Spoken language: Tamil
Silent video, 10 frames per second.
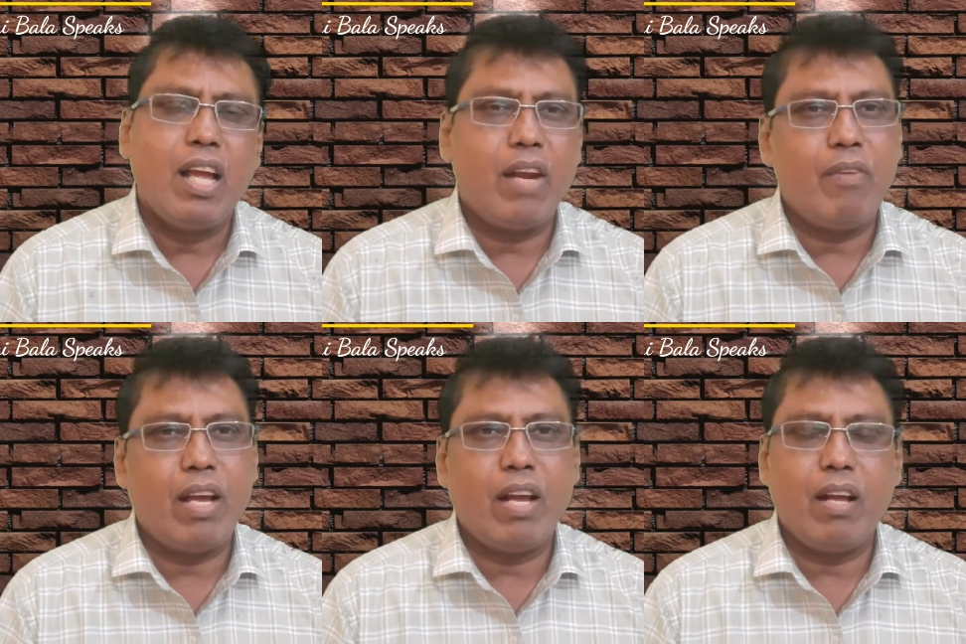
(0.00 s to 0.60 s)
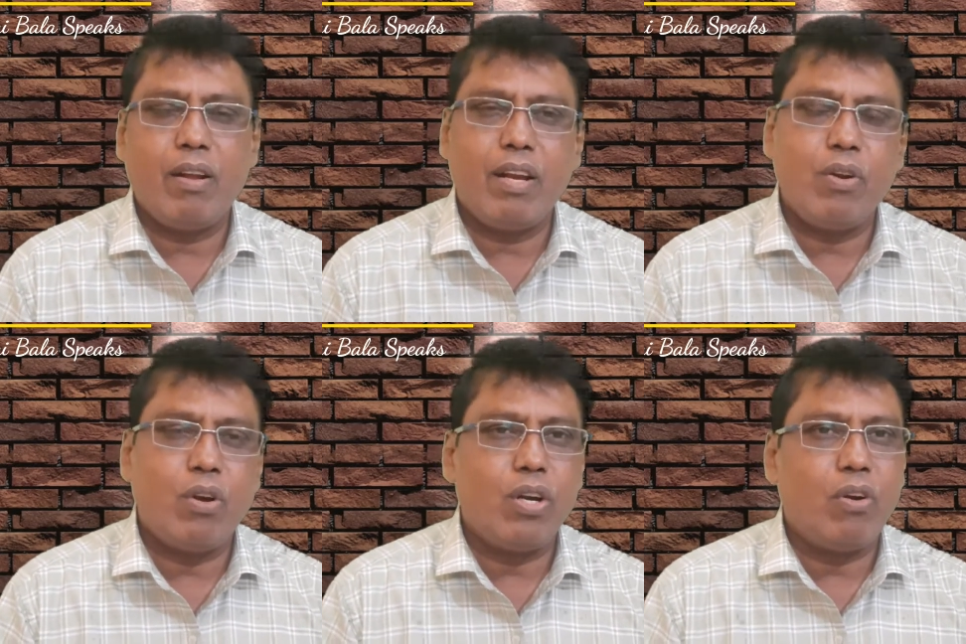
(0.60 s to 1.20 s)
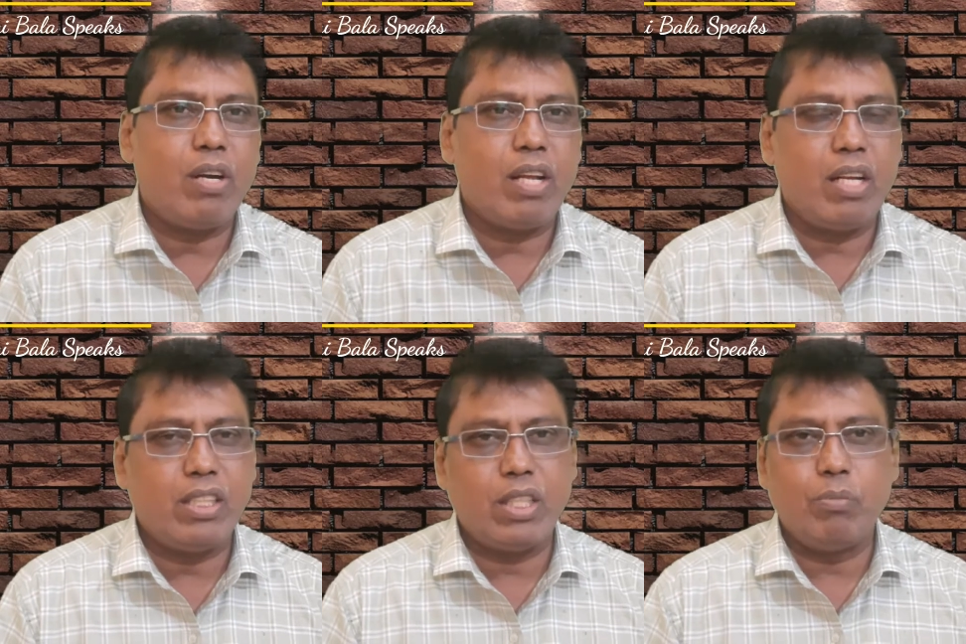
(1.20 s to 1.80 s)
எனிவே நோ டவுட்
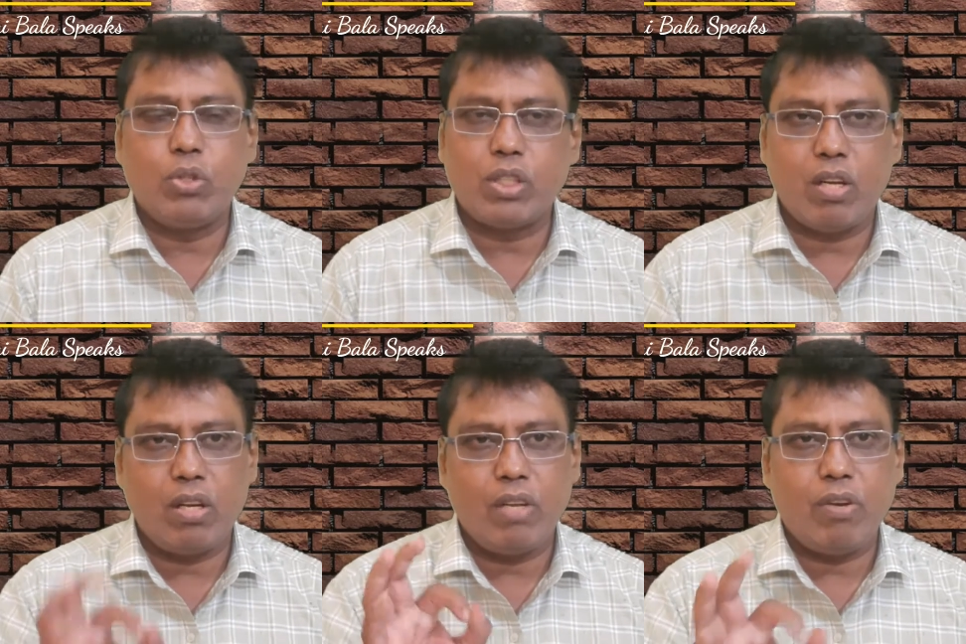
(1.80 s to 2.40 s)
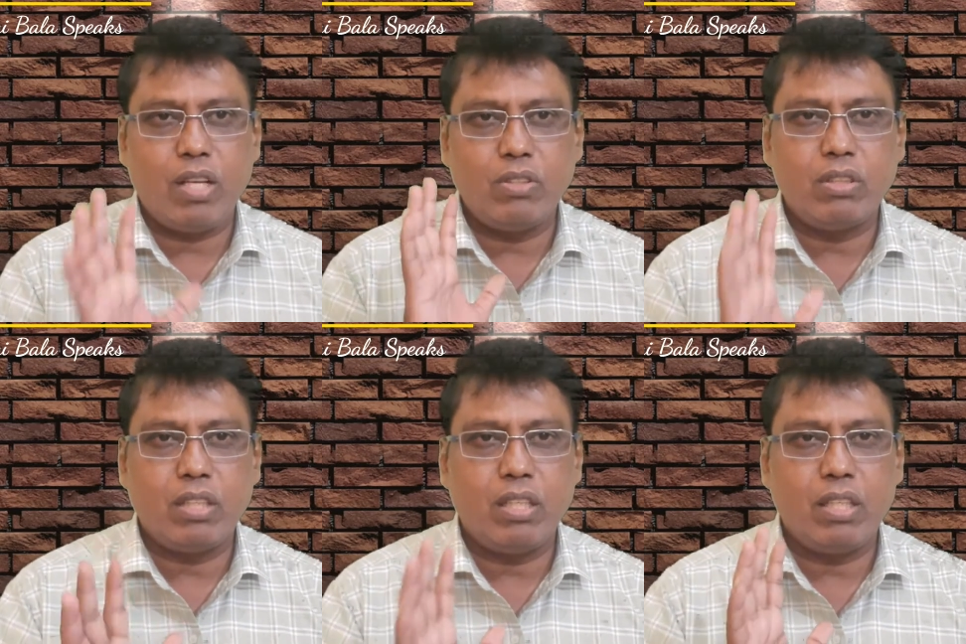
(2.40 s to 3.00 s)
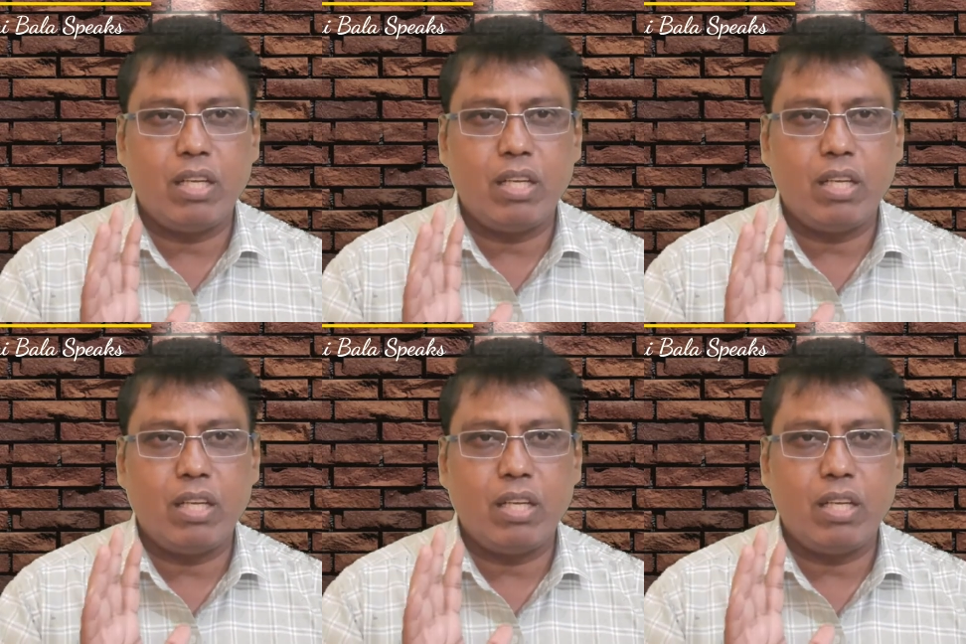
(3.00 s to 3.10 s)
ஹிஸ்ட்ரி புக்ஸில் யுவராஜுக்கு